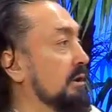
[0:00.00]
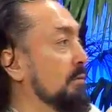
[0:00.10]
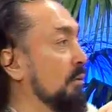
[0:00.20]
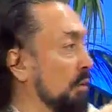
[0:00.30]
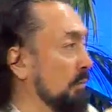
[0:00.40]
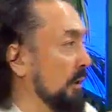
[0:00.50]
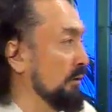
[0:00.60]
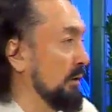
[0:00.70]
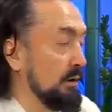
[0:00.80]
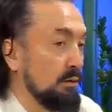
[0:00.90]
gibi olmayın
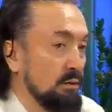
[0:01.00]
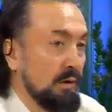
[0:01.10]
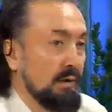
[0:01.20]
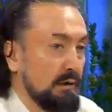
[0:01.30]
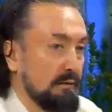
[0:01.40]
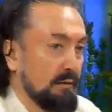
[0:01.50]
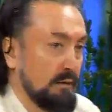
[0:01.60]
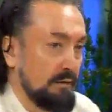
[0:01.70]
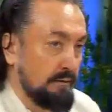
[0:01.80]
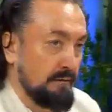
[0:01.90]
diyor Allah. Kur'an ayeti var.
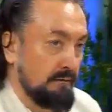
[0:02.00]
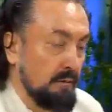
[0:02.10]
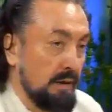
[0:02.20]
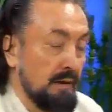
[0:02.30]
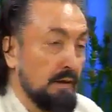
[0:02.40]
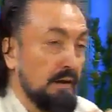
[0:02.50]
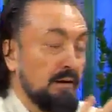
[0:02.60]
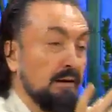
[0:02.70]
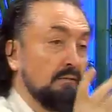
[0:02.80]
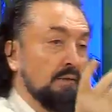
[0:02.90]

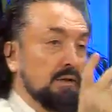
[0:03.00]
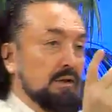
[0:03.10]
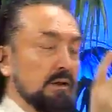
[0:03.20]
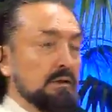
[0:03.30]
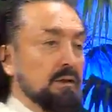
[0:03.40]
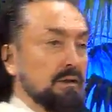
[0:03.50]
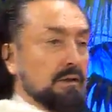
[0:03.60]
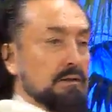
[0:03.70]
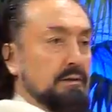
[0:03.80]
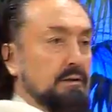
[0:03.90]
E, şeytandan
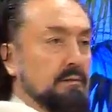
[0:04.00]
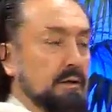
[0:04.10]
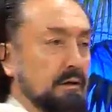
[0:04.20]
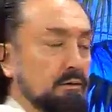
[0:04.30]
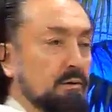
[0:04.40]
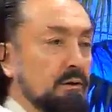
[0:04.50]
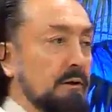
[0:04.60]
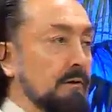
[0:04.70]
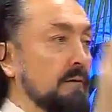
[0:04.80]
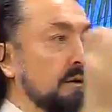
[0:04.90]
Allah'a sığınırım. Allah diyor
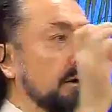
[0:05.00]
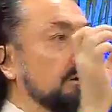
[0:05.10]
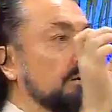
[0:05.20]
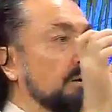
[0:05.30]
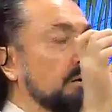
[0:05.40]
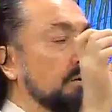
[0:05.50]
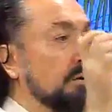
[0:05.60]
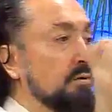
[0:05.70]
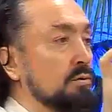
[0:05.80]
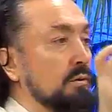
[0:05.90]
ki
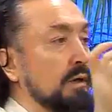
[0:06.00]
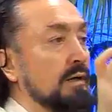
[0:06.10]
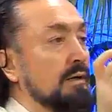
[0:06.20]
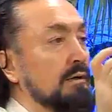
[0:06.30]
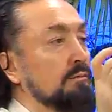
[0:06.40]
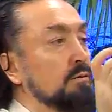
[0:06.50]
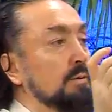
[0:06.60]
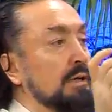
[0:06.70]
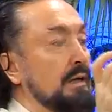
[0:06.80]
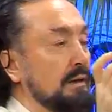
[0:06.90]
kurşunla kaynatılmış
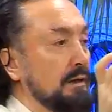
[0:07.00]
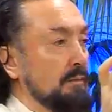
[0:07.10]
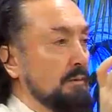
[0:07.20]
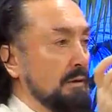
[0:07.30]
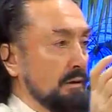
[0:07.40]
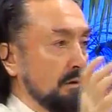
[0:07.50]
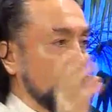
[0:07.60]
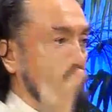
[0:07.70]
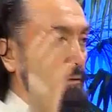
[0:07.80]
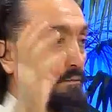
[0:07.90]
binalar gibi
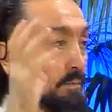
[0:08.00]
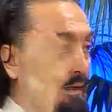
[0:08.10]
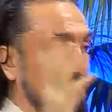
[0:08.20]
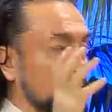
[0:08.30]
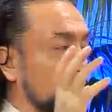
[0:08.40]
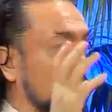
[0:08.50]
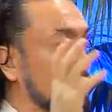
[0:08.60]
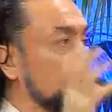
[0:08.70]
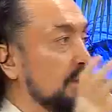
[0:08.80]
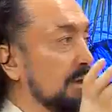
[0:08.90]
birleşerek
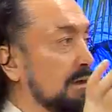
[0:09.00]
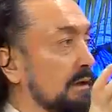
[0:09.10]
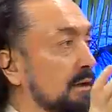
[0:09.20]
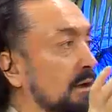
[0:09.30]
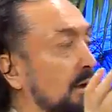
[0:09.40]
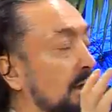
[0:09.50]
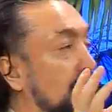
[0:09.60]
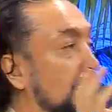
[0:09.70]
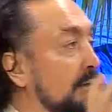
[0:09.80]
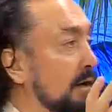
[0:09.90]
mücadele edenler Allah
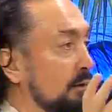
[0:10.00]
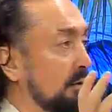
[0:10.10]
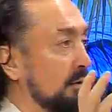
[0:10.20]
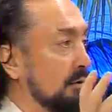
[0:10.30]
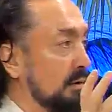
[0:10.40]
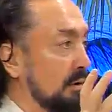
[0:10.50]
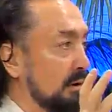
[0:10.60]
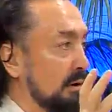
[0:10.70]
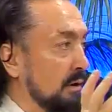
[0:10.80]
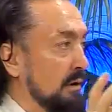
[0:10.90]
sever diyor.
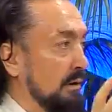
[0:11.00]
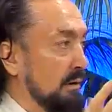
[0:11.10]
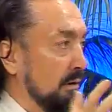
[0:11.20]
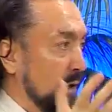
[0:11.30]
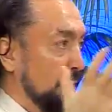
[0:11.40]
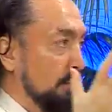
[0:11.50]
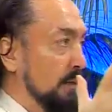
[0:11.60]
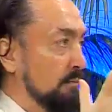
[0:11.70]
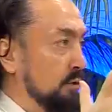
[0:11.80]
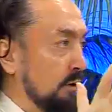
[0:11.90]

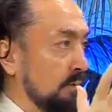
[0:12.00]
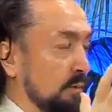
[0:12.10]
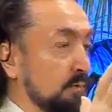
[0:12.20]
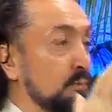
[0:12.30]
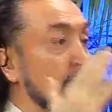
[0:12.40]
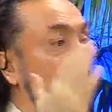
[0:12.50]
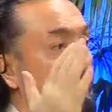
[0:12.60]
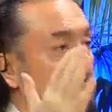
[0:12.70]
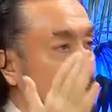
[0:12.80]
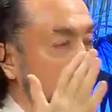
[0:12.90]
Lehimlenmiş gibi blok
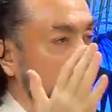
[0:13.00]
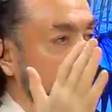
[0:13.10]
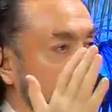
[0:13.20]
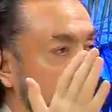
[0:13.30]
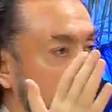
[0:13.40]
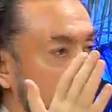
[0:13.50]
hareket edin diyor.